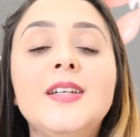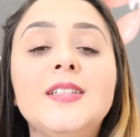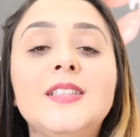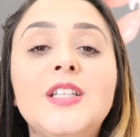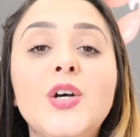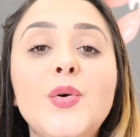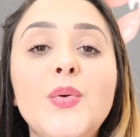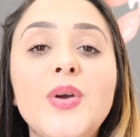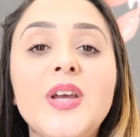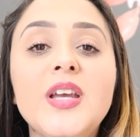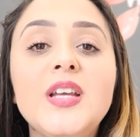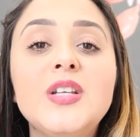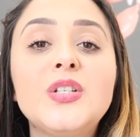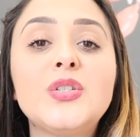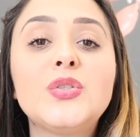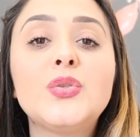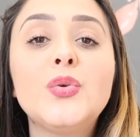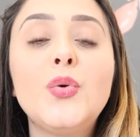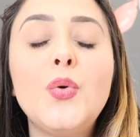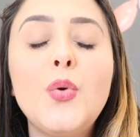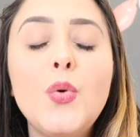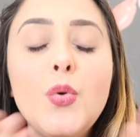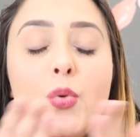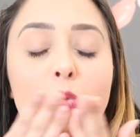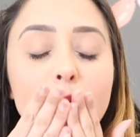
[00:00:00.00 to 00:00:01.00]
Então é isso.
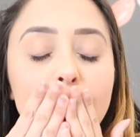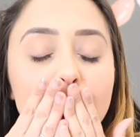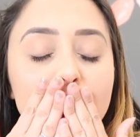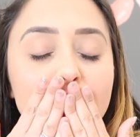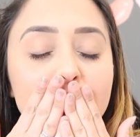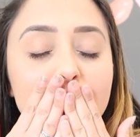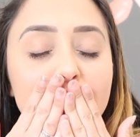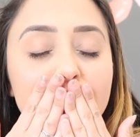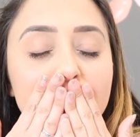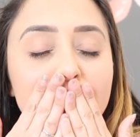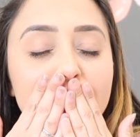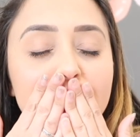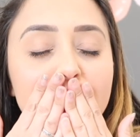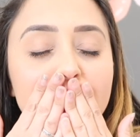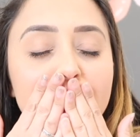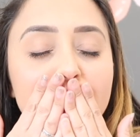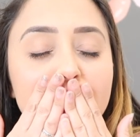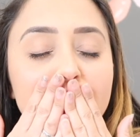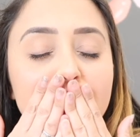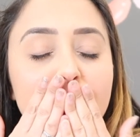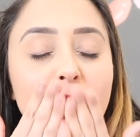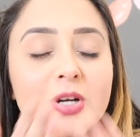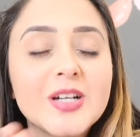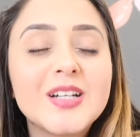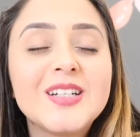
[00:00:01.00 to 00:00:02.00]
Um
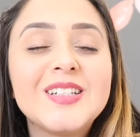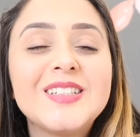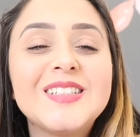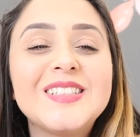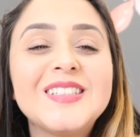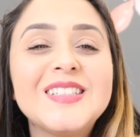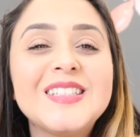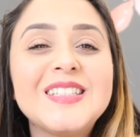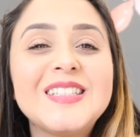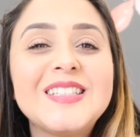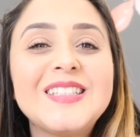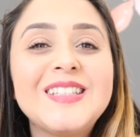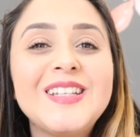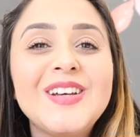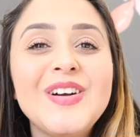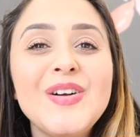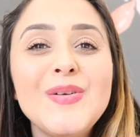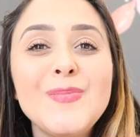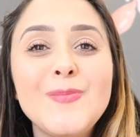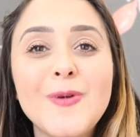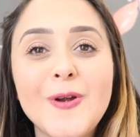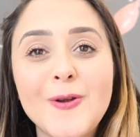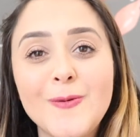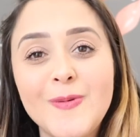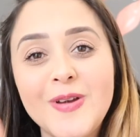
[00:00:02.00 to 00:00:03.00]

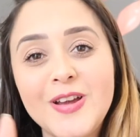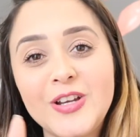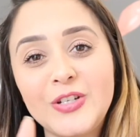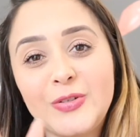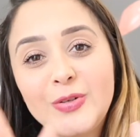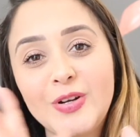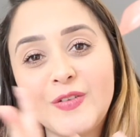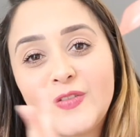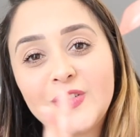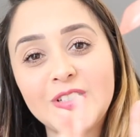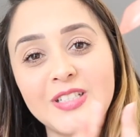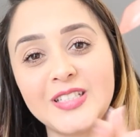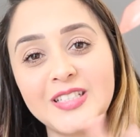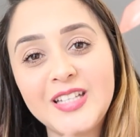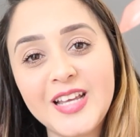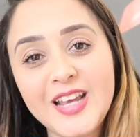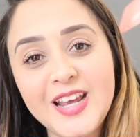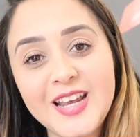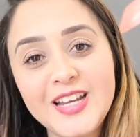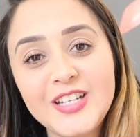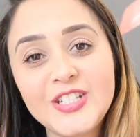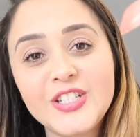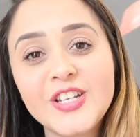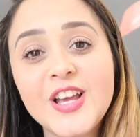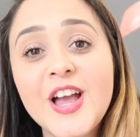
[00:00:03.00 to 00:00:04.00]
super beijo pra
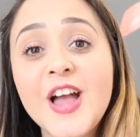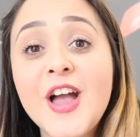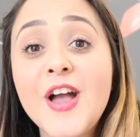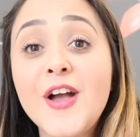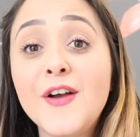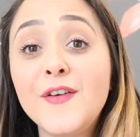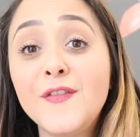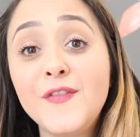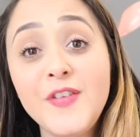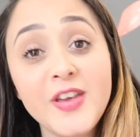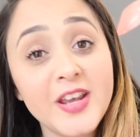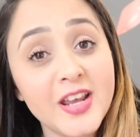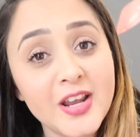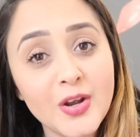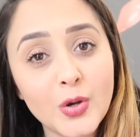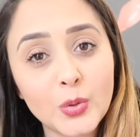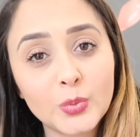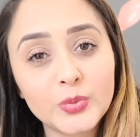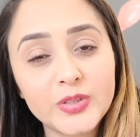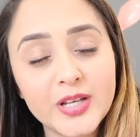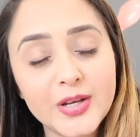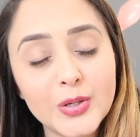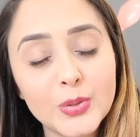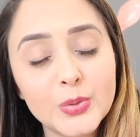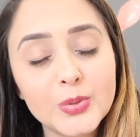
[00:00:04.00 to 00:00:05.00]
vocês. Fiquem
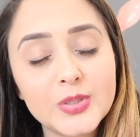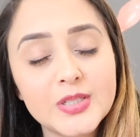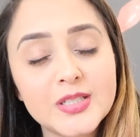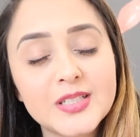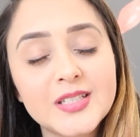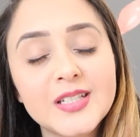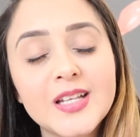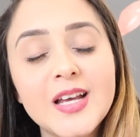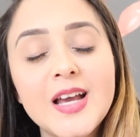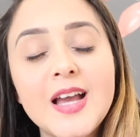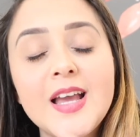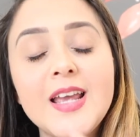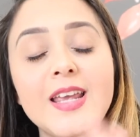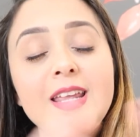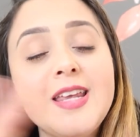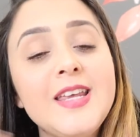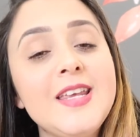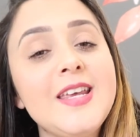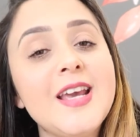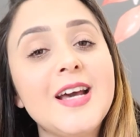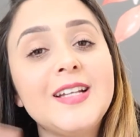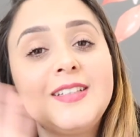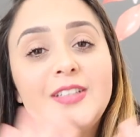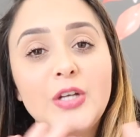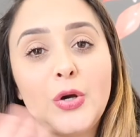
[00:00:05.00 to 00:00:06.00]
com Deus
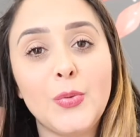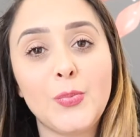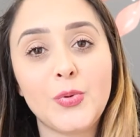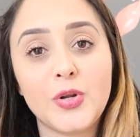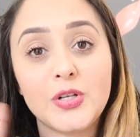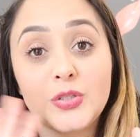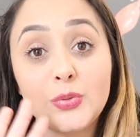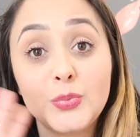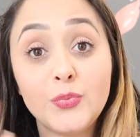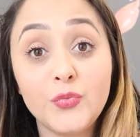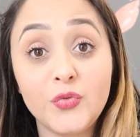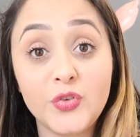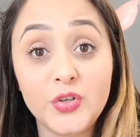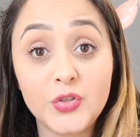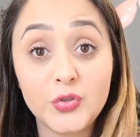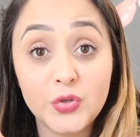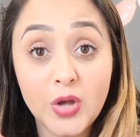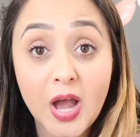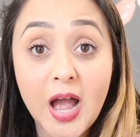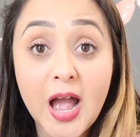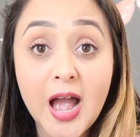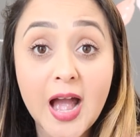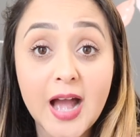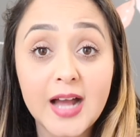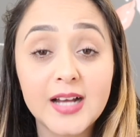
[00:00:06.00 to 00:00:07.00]
e até o próximo vídeo.
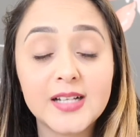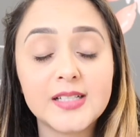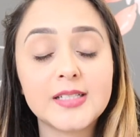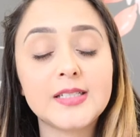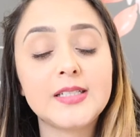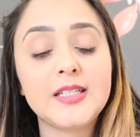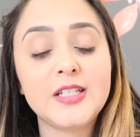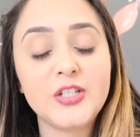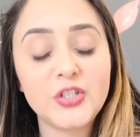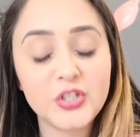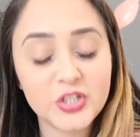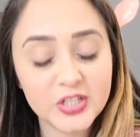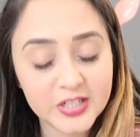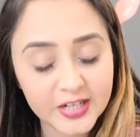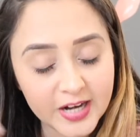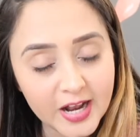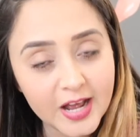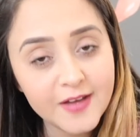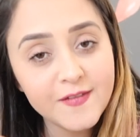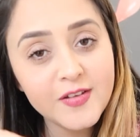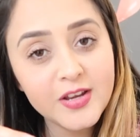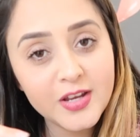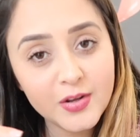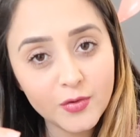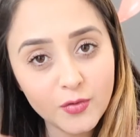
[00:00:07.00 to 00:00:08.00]
Ah, se
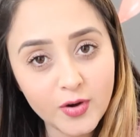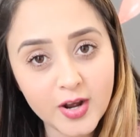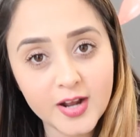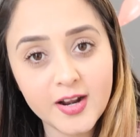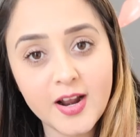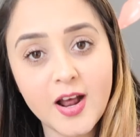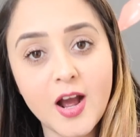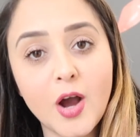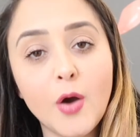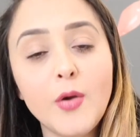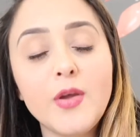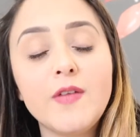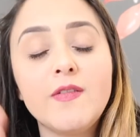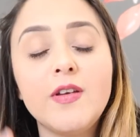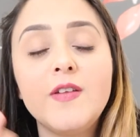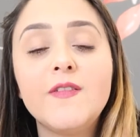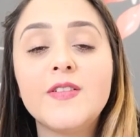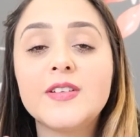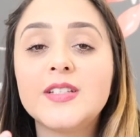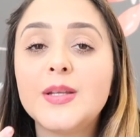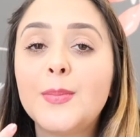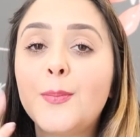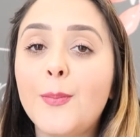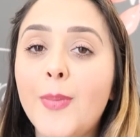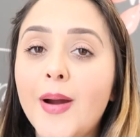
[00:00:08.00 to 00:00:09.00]
inscreve aqui no canal e vem
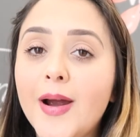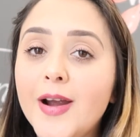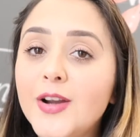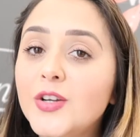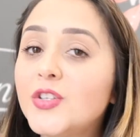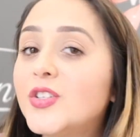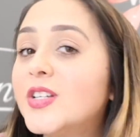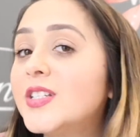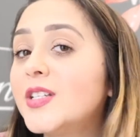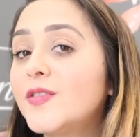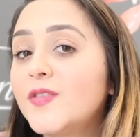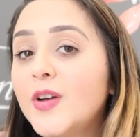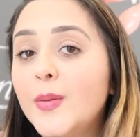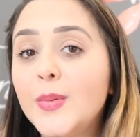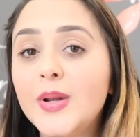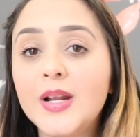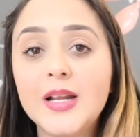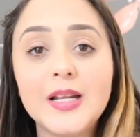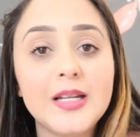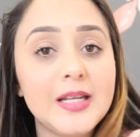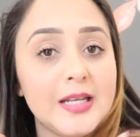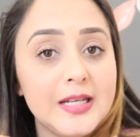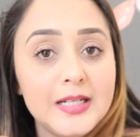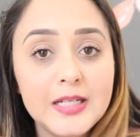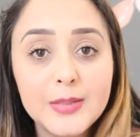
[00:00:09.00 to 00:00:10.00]
fazer parte dessa família
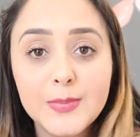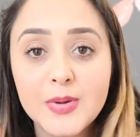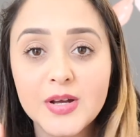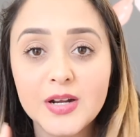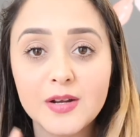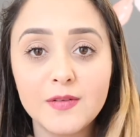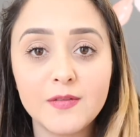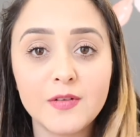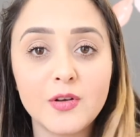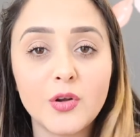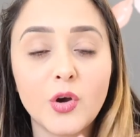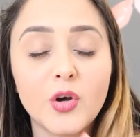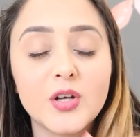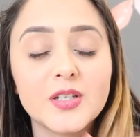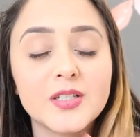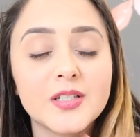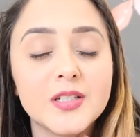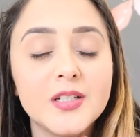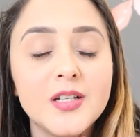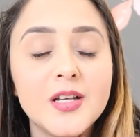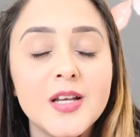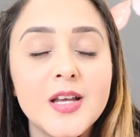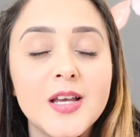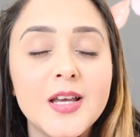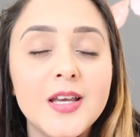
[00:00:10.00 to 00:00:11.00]
linda e
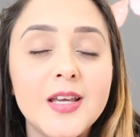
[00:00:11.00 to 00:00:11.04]
maravilhosa